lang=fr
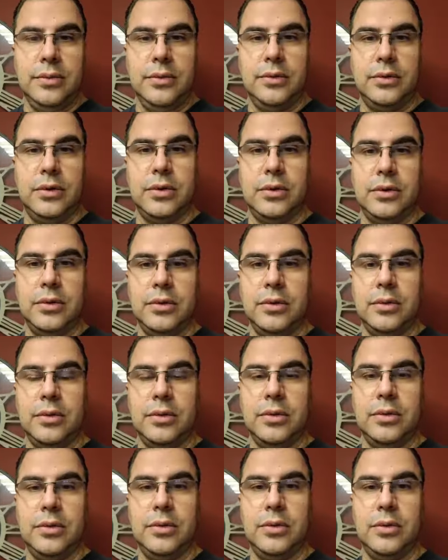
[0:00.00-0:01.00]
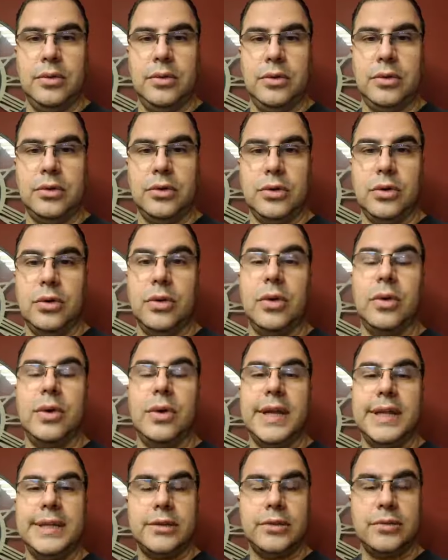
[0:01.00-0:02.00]
dans notre
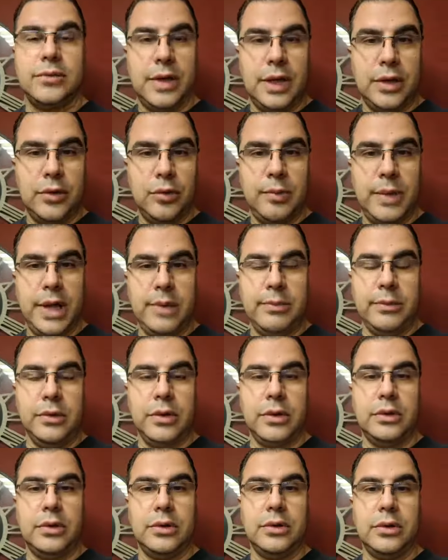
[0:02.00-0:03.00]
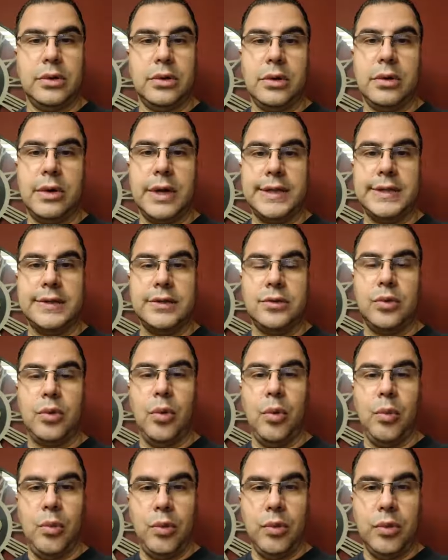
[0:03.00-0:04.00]
relation à nous-mêmes, dans notre relation
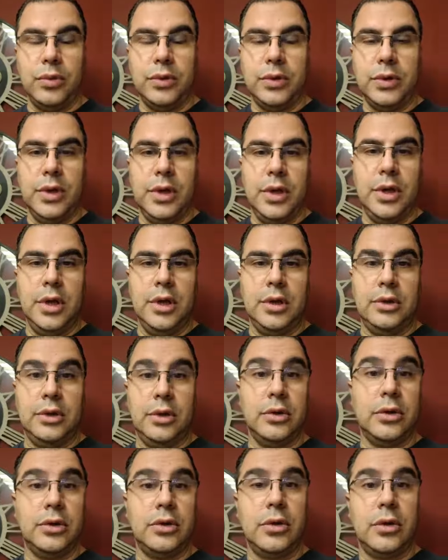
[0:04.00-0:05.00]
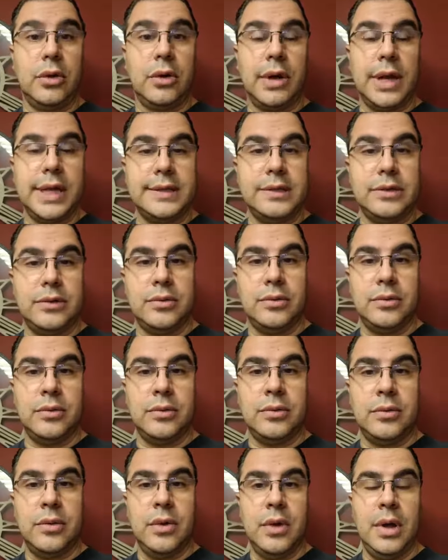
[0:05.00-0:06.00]
au monde, dans notre
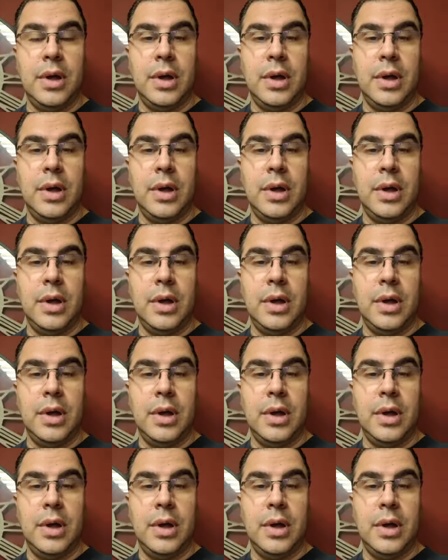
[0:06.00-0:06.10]
relation